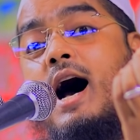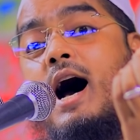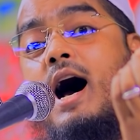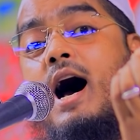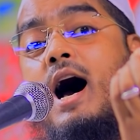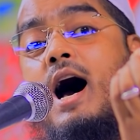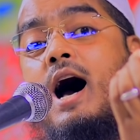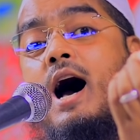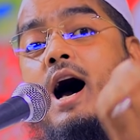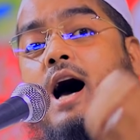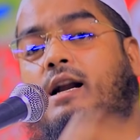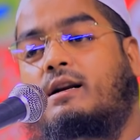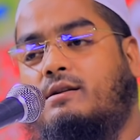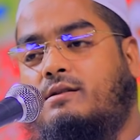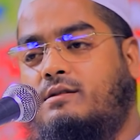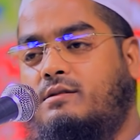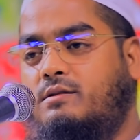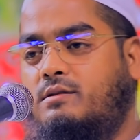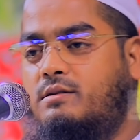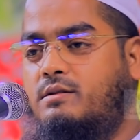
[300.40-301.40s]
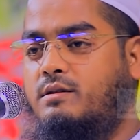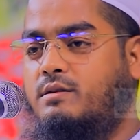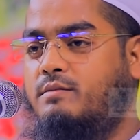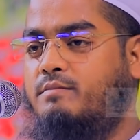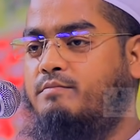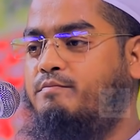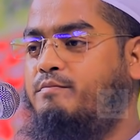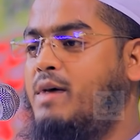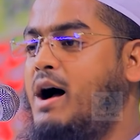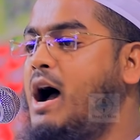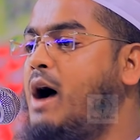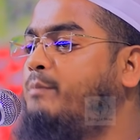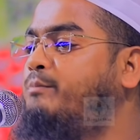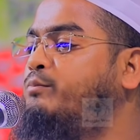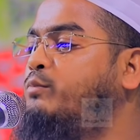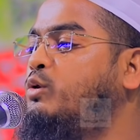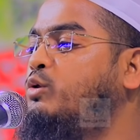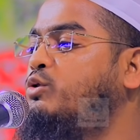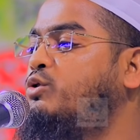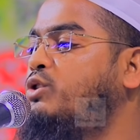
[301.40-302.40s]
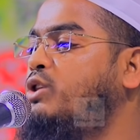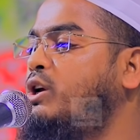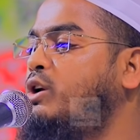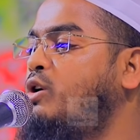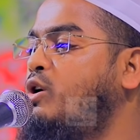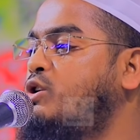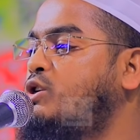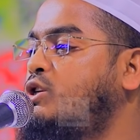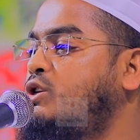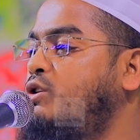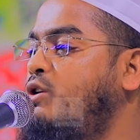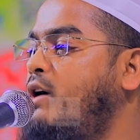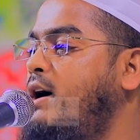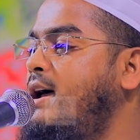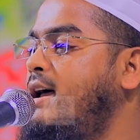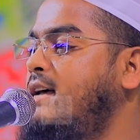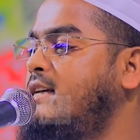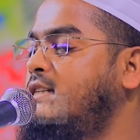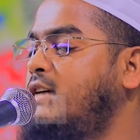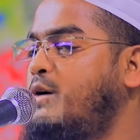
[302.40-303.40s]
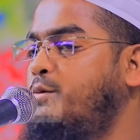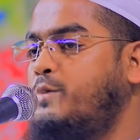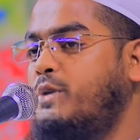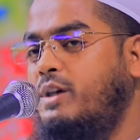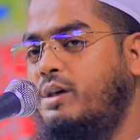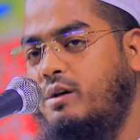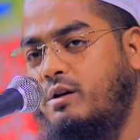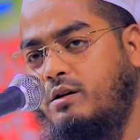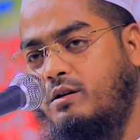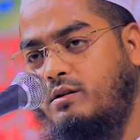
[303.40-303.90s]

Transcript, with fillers: আর ভাবমূর্তি নষ্ট হয়ে যাবে